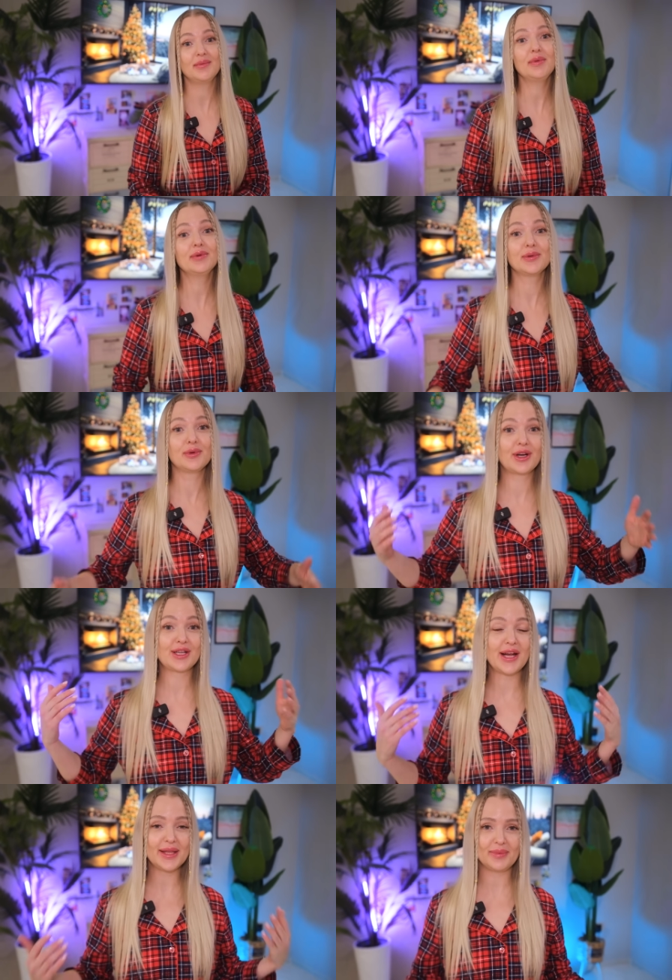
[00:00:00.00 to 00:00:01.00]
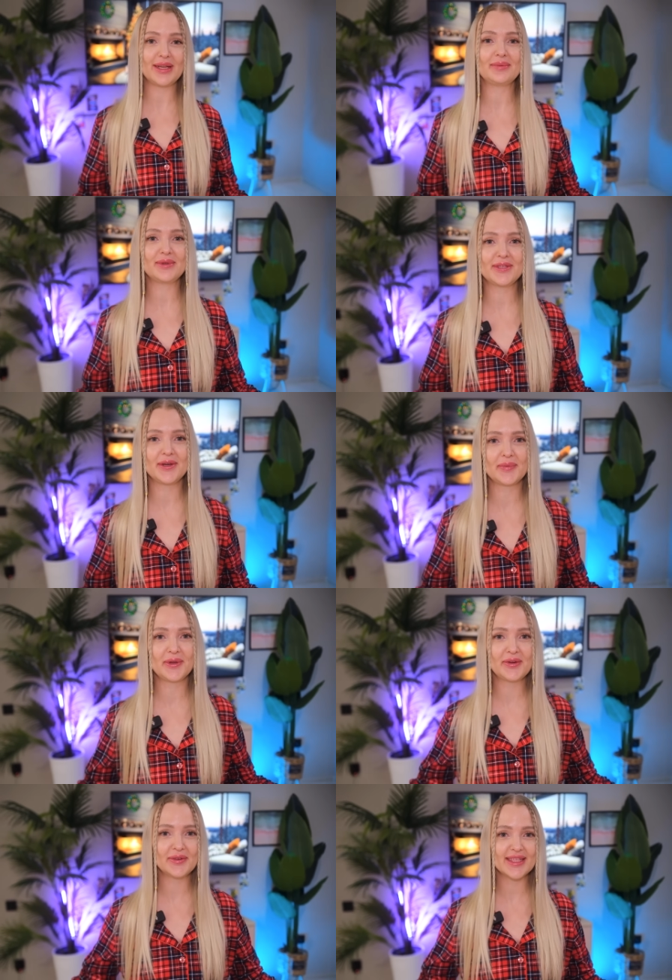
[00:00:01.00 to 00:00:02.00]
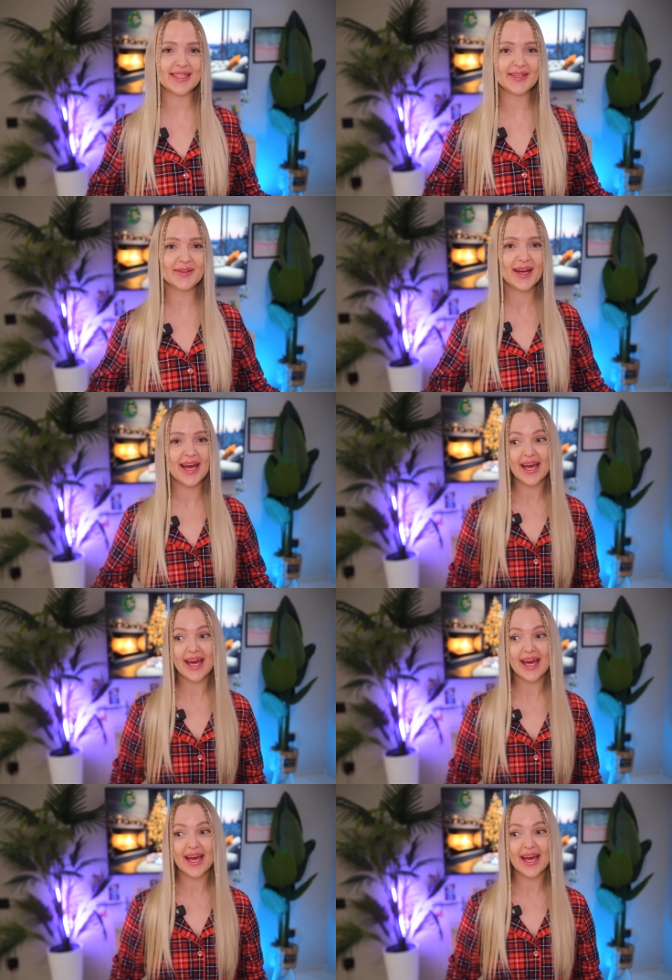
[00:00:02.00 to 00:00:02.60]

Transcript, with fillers: и мы будем украшать поэтому съемную квартиру.